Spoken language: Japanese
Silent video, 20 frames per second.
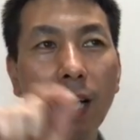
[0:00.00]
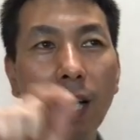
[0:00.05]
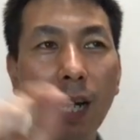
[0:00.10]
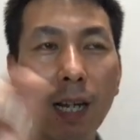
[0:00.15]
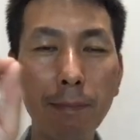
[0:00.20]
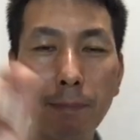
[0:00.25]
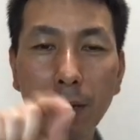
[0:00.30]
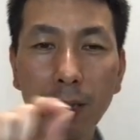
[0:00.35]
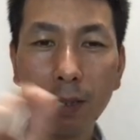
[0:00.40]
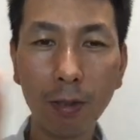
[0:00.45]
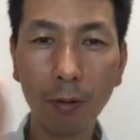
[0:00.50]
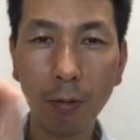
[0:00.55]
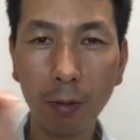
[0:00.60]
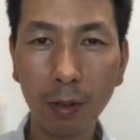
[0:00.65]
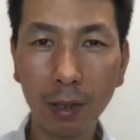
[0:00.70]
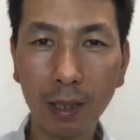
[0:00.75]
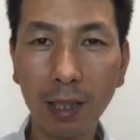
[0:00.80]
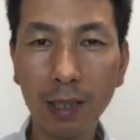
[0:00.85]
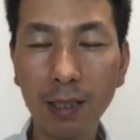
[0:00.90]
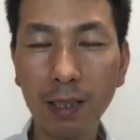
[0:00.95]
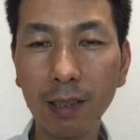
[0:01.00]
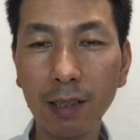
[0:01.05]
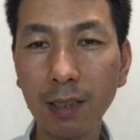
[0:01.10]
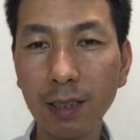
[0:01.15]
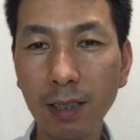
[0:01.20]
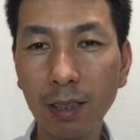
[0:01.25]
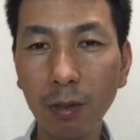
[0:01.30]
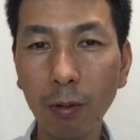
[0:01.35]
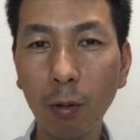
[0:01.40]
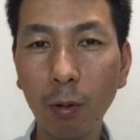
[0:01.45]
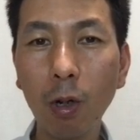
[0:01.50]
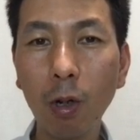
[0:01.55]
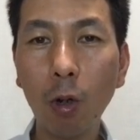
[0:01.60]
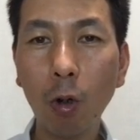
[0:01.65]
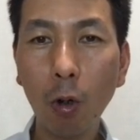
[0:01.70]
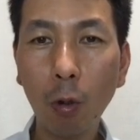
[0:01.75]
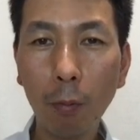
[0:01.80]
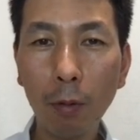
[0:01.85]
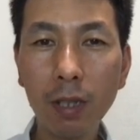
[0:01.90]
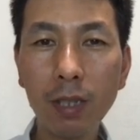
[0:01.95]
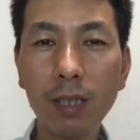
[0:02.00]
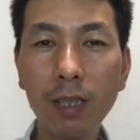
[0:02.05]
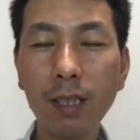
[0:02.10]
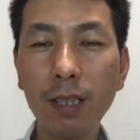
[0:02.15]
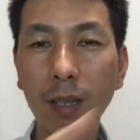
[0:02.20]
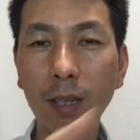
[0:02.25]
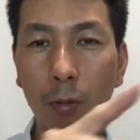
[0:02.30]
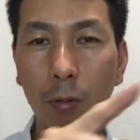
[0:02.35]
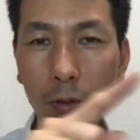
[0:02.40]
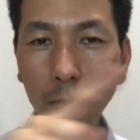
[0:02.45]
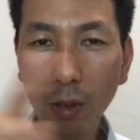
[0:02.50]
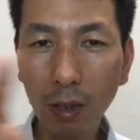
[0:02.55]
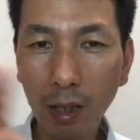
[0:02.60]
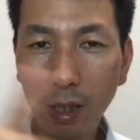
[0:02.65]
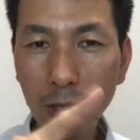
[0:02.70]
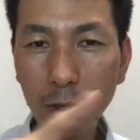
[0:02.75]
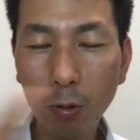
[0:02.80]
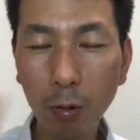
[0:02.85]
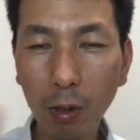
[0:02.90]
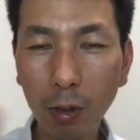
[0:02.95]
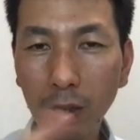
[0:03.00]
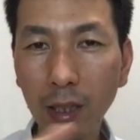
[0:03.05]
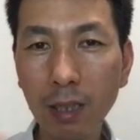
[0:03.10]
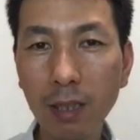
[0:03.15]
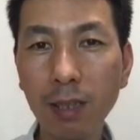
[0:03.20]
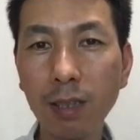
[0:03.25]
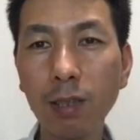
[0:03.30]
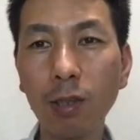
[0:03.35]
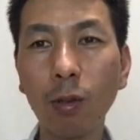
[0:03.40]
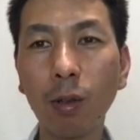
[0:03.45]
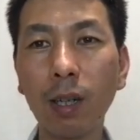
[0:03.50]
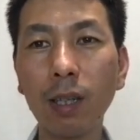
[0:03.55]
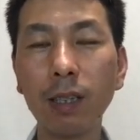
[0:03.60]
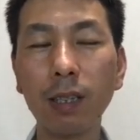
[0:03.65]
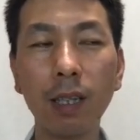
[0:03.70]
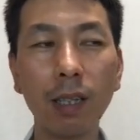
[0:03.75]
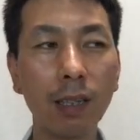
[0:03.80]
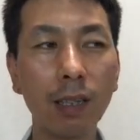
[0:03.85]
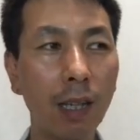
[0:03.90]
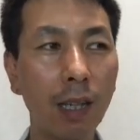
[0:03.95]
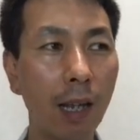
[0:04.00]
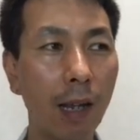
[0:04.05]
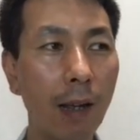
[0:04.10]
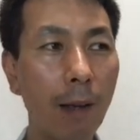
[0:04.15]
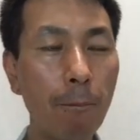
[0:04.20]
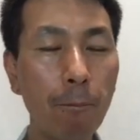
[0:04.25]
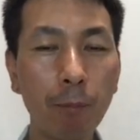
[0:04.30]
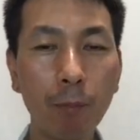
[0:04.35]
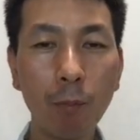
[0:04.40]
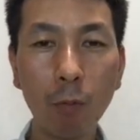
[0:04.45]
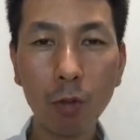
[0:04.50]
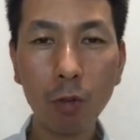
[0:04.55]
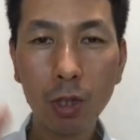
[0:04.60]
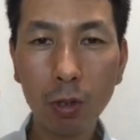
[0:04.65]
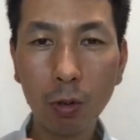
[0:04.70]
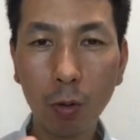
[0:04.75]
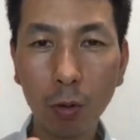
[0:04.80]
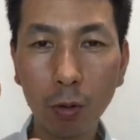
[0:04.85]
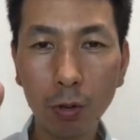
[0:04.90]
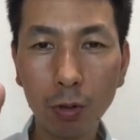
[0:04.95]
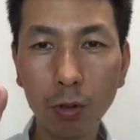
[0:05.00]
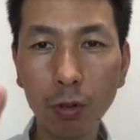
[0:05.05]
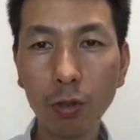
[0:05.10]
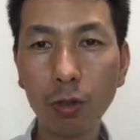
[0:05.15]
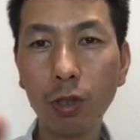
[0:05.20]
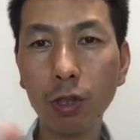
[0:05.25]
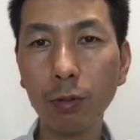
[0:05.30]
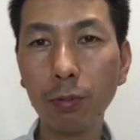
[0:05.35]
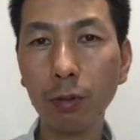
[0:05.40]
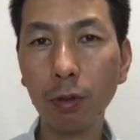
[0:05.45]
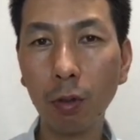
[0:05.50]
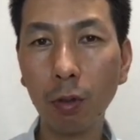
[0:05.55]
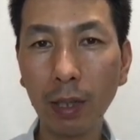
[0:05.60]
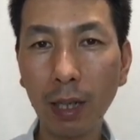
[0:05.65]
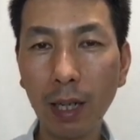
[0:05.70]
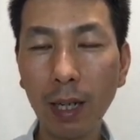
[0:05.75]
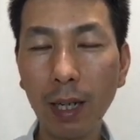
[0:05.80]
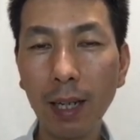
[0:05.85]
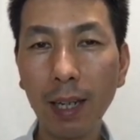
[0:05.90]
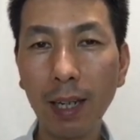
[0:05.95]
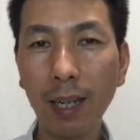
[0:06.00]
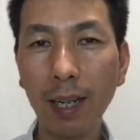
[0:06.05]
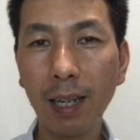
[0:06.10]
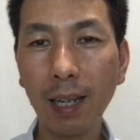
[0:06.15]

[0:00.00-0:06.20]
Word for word: iPad の方で書いてるんですけども、思いついたら本当に箇条書きでずっと書いていて、もちろんこの YouTube のね、